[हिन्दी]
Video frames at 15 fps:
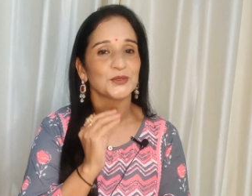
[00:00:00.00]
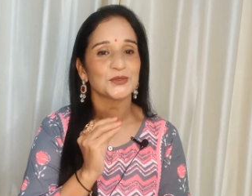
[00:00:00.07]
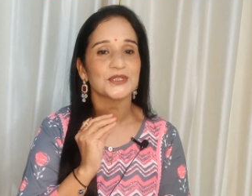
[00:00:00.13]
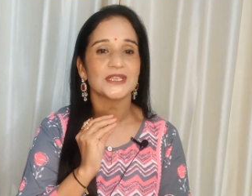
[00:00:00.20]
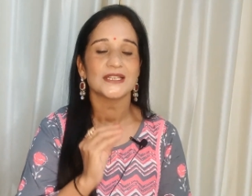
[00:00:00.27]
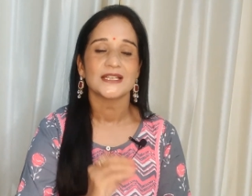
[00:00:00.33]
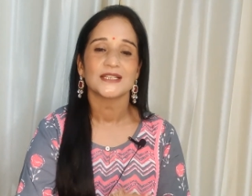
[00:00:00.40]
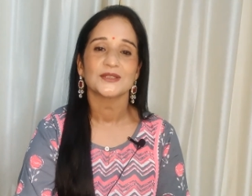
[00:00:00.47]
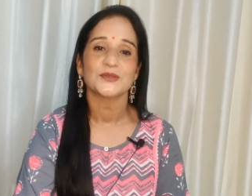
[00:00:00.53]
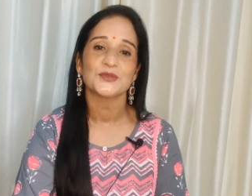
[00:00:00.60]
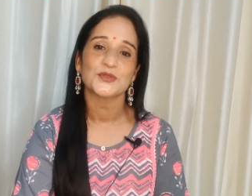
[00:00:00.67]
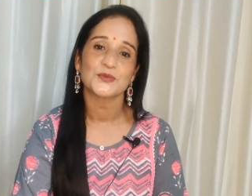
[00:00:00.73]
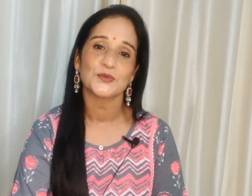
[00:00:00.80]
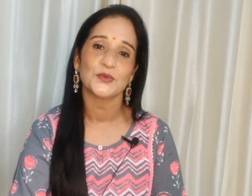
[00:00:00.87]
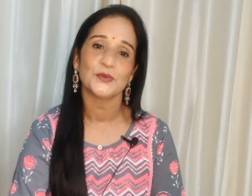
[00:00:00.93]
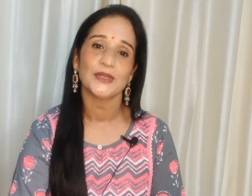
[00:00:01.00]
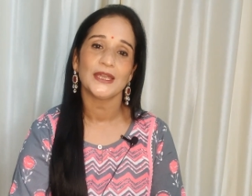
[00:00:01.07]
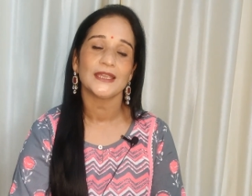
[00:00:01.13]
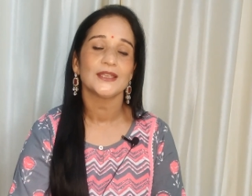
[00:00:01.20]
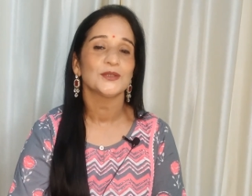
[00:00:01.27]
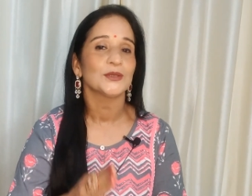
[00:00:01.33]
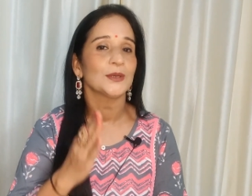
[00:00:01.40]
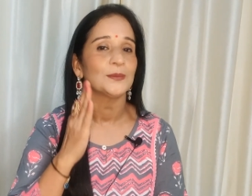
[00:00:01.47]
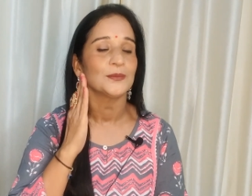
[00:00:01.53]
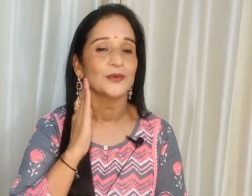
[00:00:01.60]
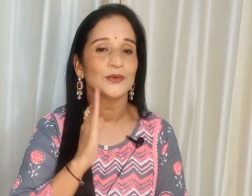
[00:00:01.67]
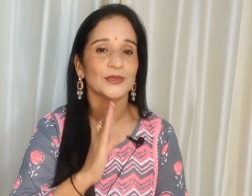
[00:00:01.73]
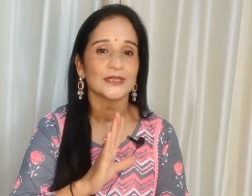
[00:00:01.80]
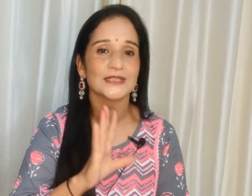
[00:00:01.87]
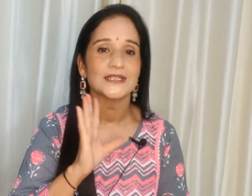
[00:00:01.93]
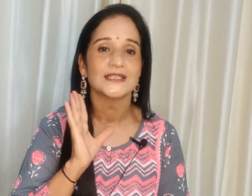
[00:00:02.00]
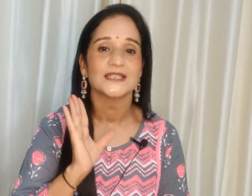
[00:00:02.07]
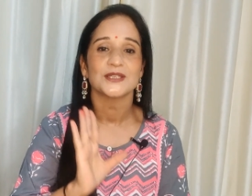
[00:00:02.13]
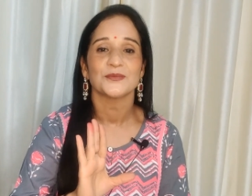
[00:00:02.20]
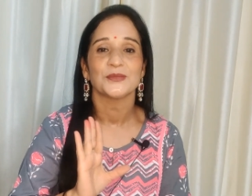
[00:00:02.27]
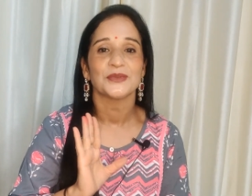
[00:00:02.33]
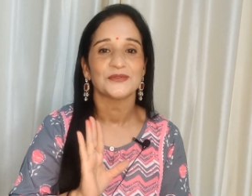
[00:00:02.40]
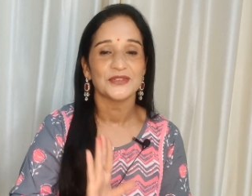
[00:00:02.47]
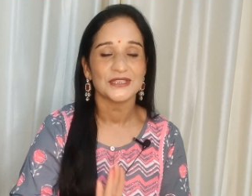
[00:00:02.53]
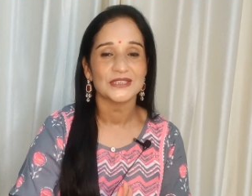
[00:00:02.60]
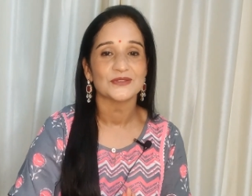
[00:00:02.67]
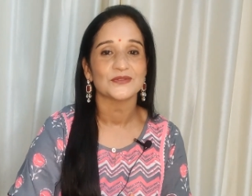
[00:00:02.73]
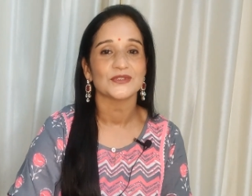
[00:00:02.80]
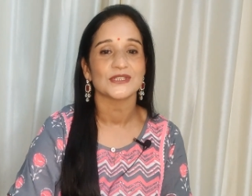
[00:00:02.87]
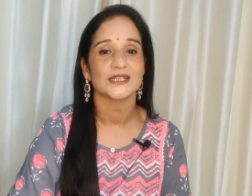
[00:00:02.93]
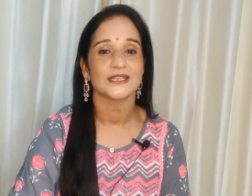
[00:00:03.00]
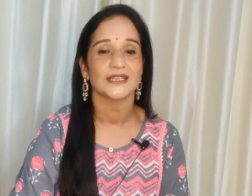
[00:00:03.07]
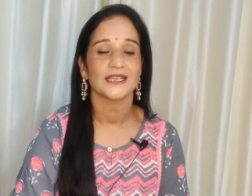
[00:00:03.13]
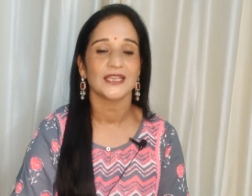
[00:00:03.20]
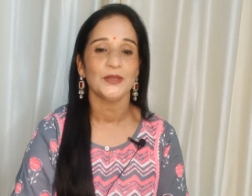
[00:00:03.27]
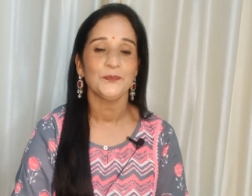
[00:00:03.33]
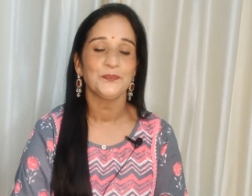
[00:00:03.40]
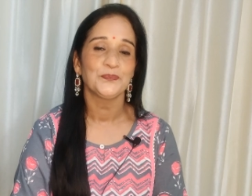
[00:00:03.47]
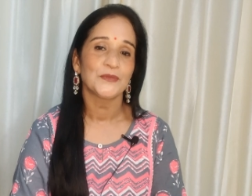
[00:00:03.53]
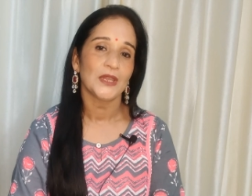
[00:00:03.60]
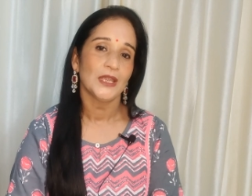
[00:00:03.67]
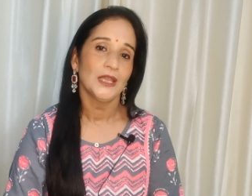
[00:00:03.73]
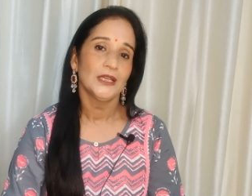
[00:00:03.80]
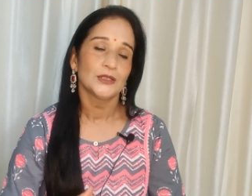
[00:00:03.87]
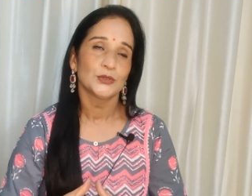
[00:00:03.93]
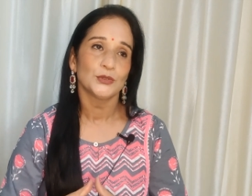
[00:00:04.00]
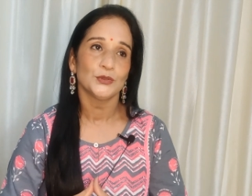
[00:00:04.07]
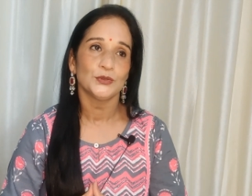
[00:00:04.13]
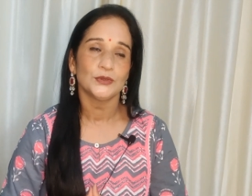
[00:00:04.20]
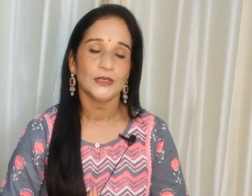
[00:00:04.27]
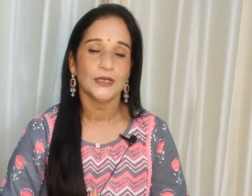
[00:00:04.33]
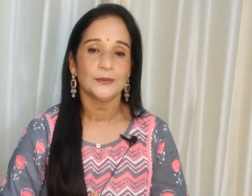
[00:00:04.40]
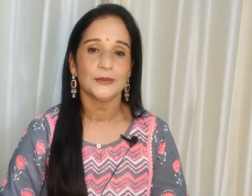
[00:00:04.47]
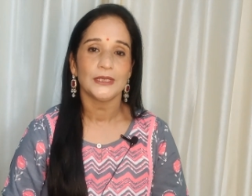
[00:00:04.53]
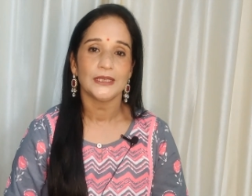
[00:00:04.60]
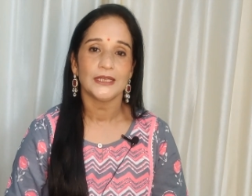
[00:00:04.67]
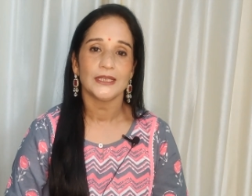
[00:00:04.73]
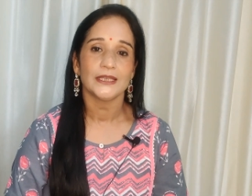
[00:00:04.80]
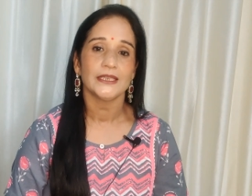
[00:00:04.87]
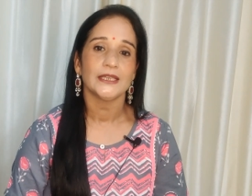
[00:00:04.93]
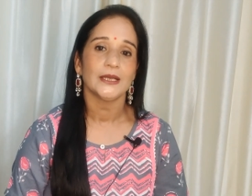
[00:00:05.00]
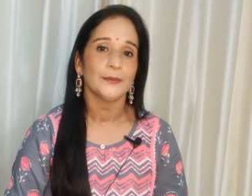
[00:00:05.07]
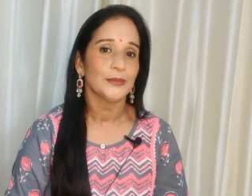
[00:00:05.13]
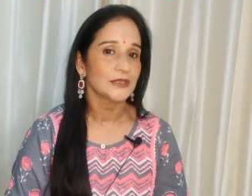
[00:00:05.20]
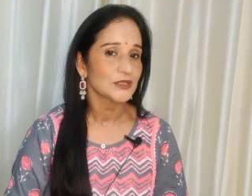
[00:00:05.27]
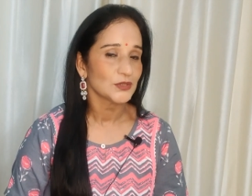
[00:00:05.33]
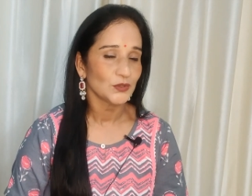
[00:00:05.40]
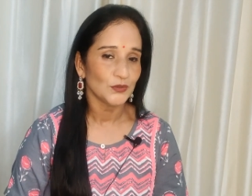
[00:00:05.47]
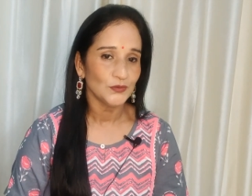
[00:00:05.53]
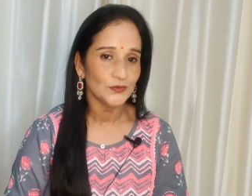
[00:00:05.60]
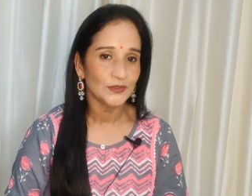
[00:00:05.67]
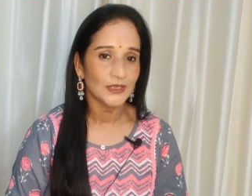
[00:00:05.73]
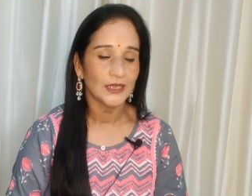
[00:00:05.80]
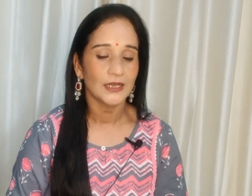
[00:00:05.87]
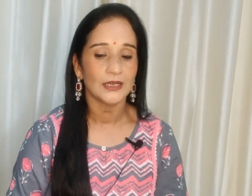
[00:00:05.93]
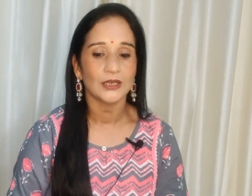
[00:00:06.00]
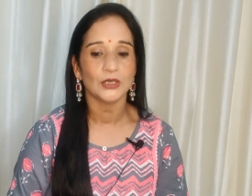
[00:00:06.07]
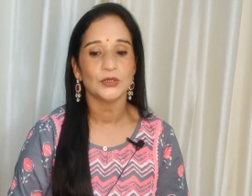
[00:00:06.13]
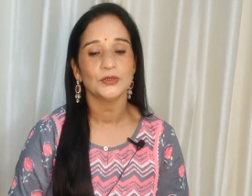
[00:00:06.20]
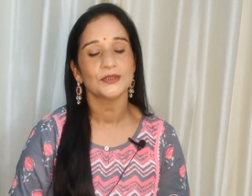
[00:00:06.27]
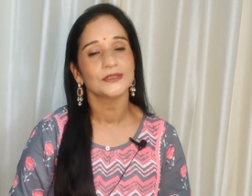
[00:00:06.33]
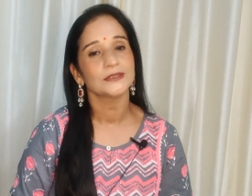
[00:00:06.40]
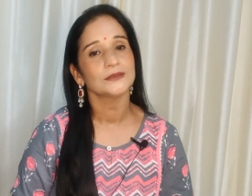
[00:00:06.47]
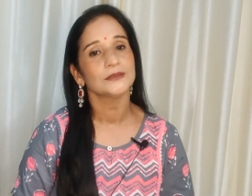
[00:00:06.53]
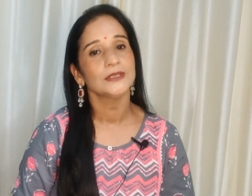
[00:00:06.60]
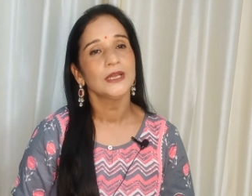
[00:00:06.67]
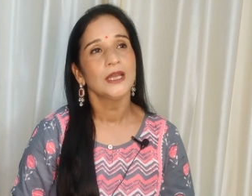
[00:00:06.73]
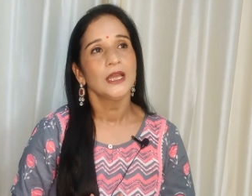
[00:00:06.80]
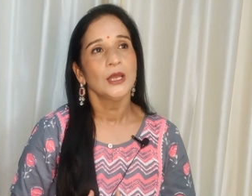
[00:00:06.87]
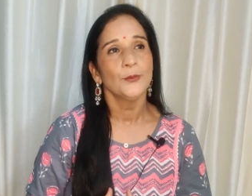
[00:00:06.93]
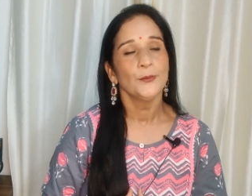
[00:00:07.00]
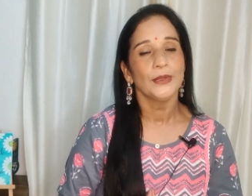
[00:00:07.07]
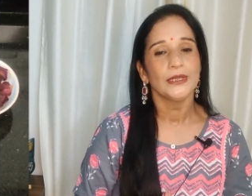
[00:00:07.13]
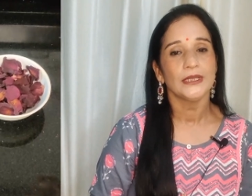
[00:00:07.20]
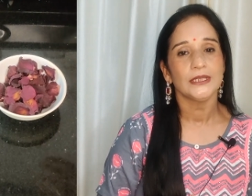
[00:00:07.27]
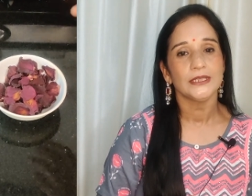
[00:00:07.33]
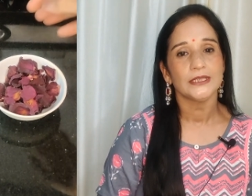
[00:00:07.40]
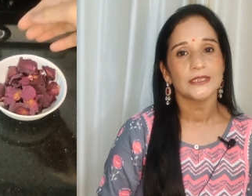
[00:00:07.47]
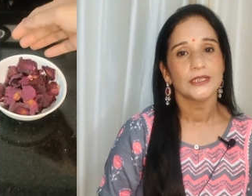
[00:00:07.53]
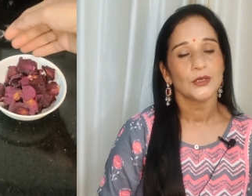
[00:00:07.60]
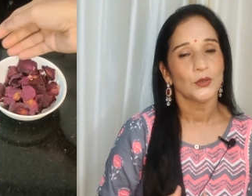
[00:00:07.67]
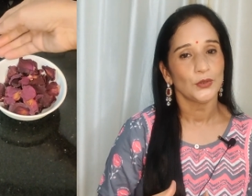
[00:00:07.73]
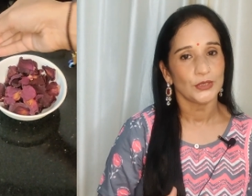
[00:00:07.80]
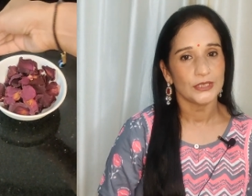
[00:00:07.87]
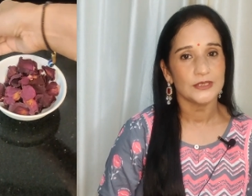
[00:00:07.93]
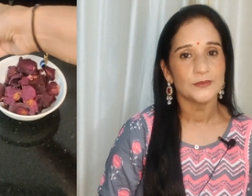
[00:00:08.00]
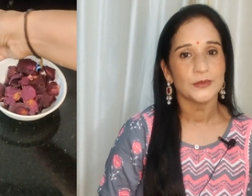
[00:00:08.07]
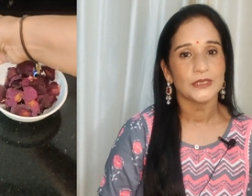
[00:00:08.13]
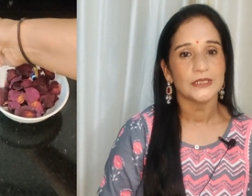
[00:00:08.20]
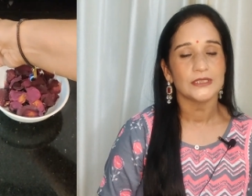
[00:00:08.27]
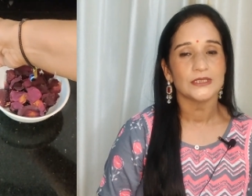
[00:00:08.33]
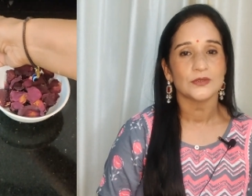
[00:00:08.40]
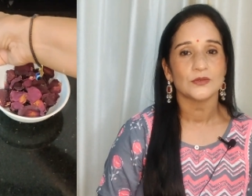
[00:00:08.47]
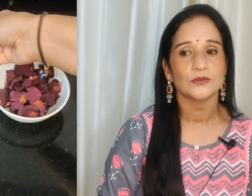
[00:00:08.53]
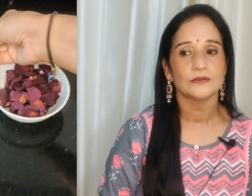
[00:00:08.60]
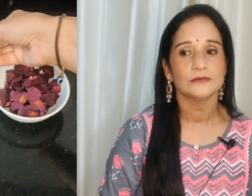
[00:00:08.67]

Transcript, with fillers: तो उसके साथ खुशबू भी आएगी तो आप और अच्छे से अपना फेस वॉश करेंगे तो हम ले लेंगे यहाँ पर सौंप और मैंने लिए थे ऑरेंज पील जो